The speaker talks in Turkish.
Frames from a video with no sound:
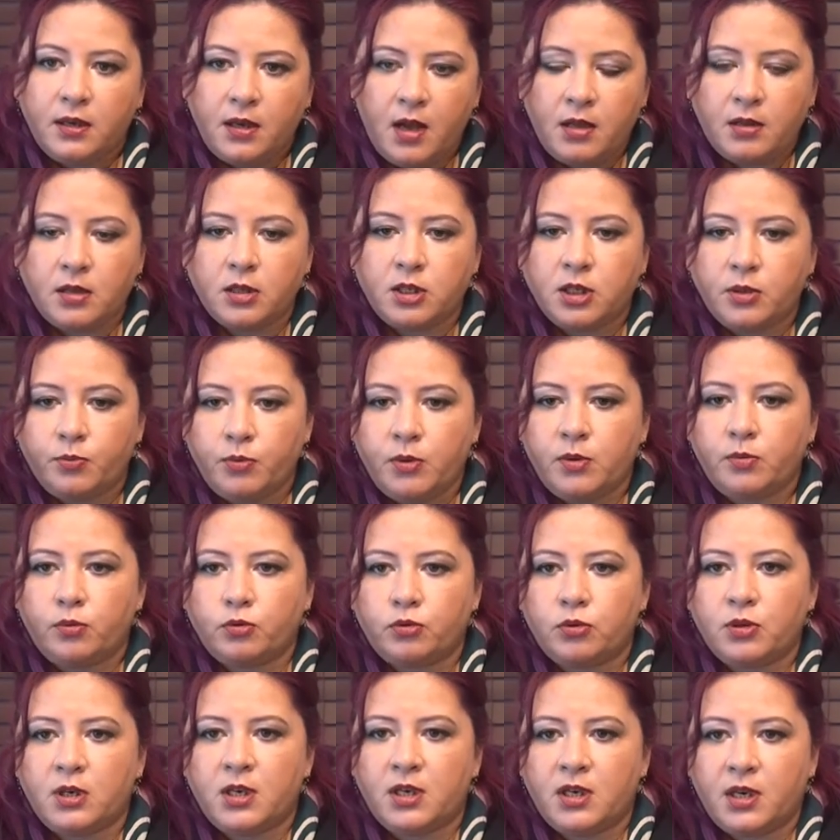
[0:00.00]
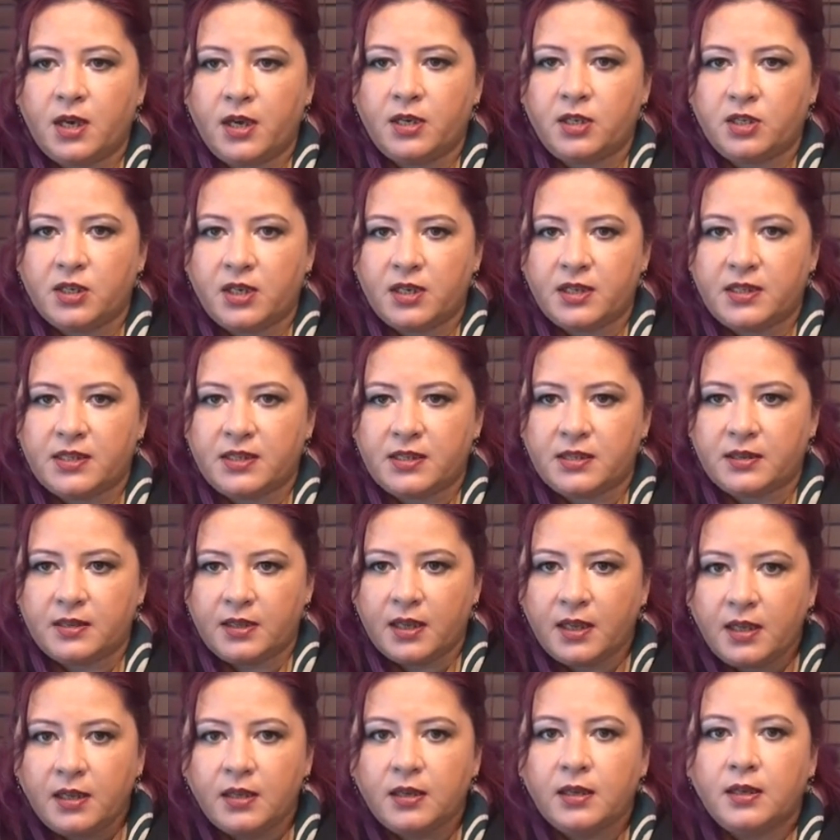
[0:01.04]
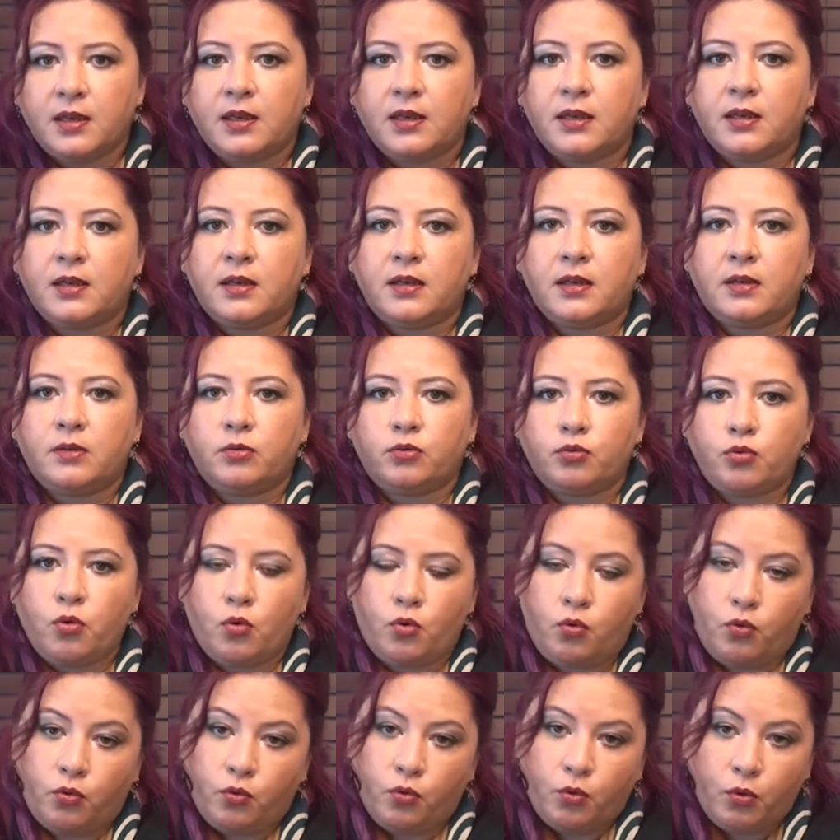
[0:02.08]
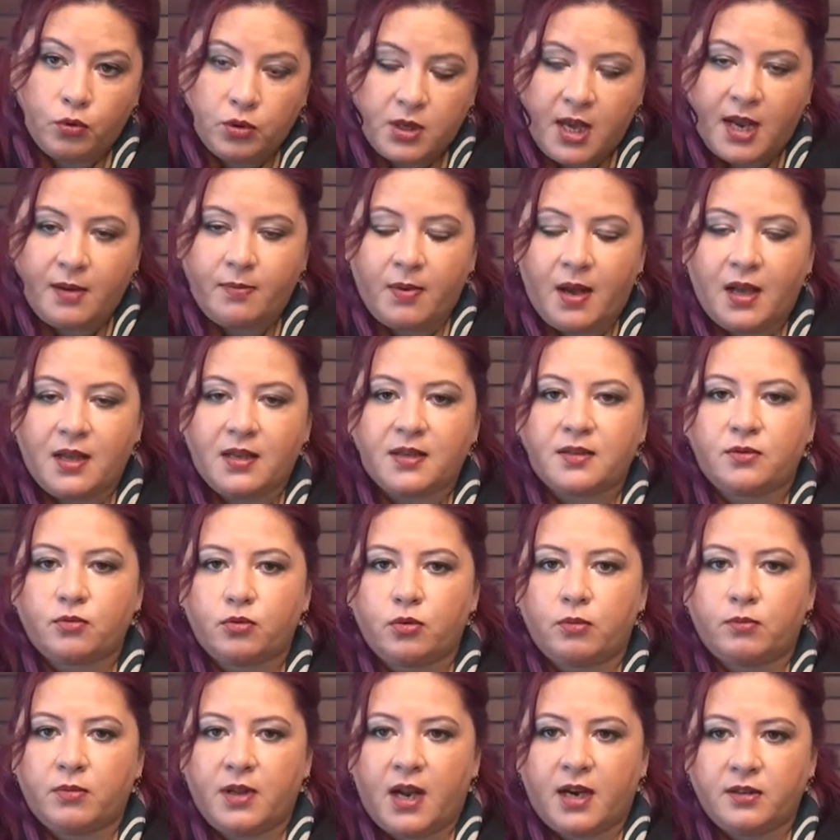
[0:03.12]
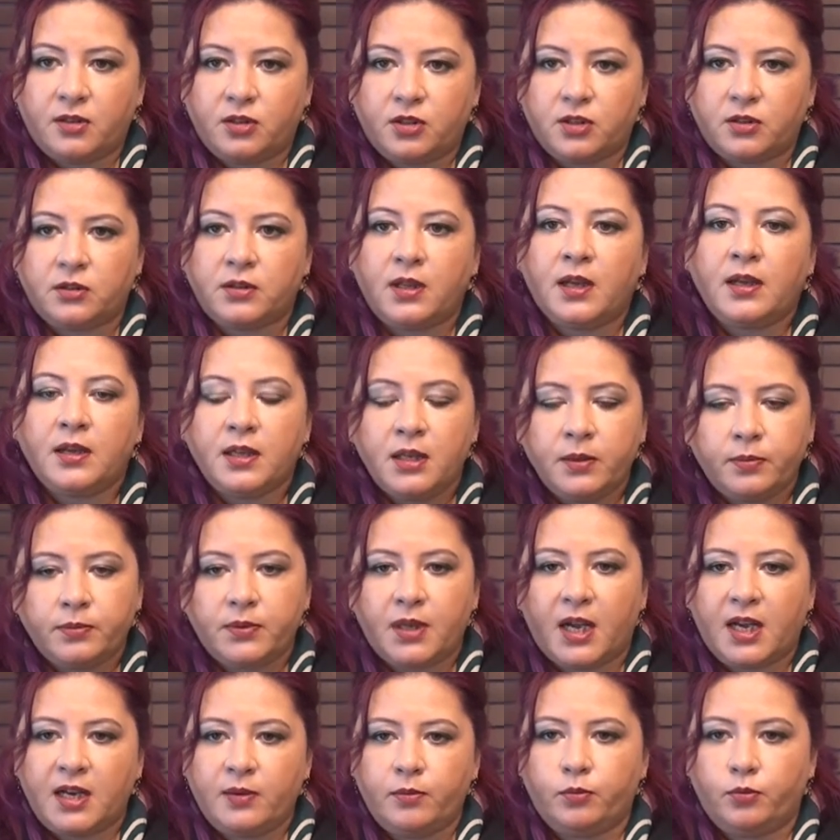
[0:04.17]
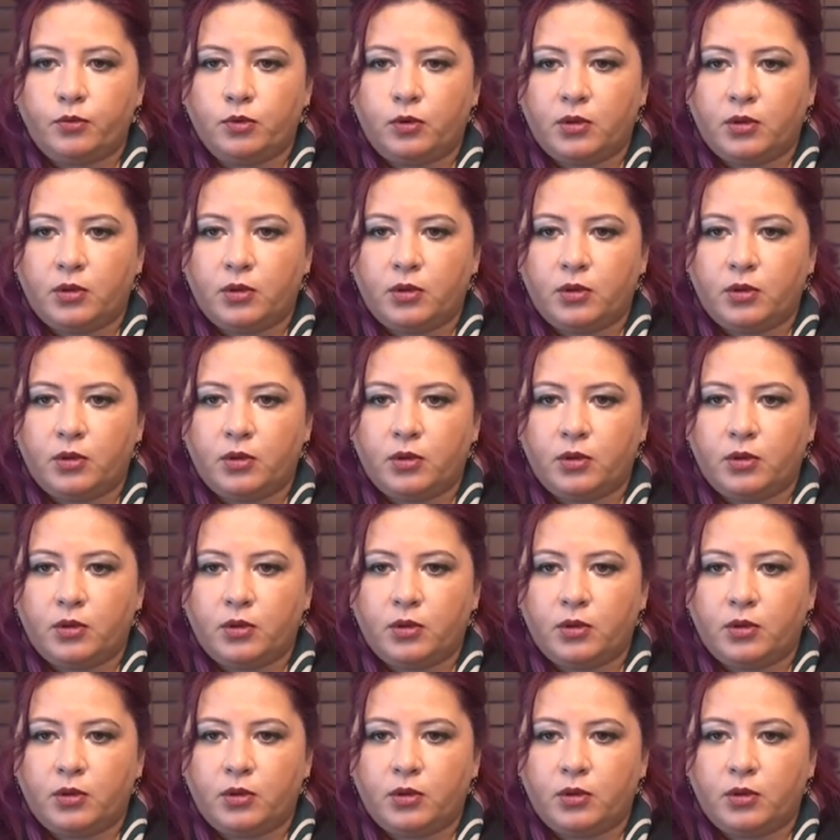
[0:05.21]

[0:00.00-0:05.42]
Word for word: Yaklaşık bir buçuk iki ay içerisinde çok özel bazı durumlar dışında iptal mümkün